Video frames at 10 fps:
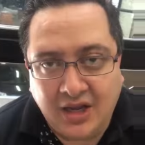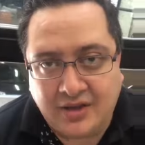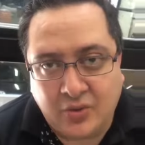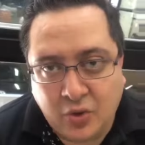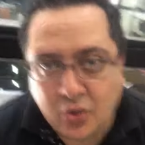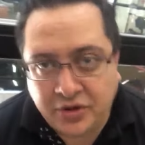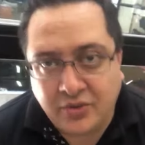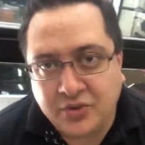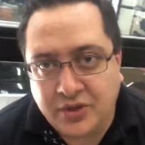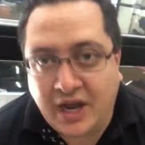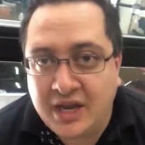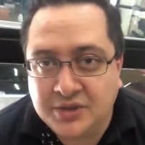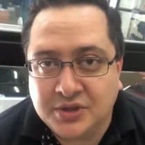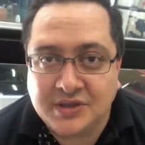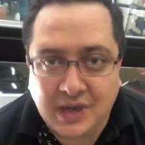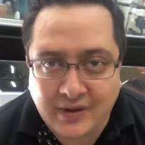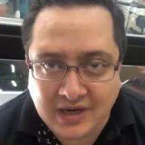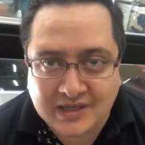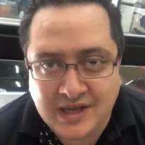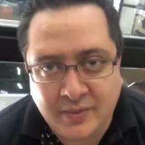Então o conteúdo na rede social ele
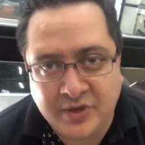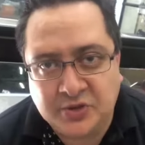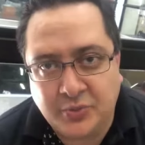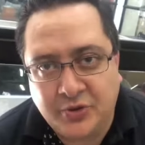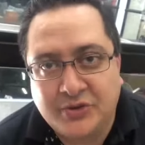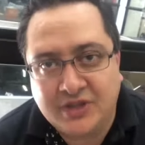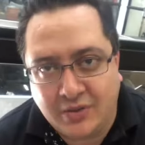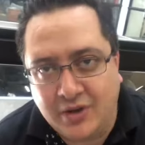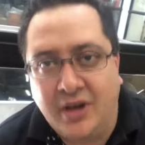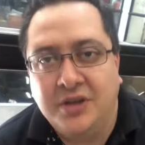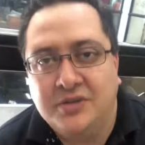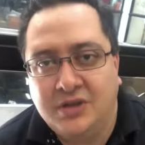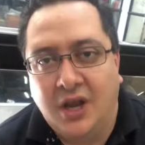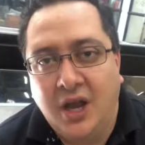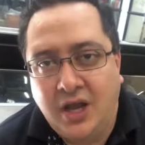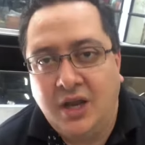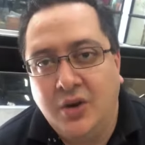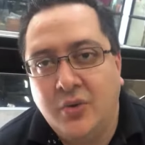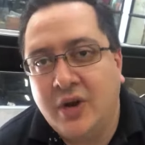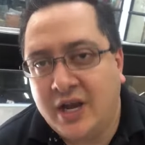é sempre sobre o seu cliente e
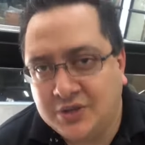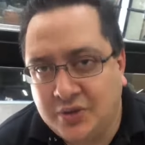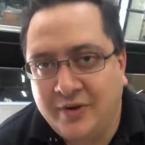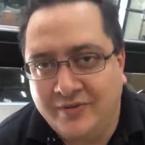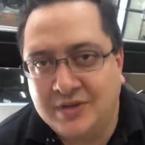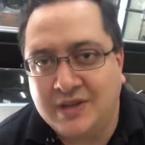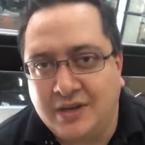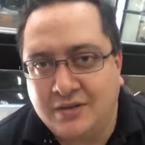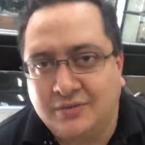nunca é sobre você.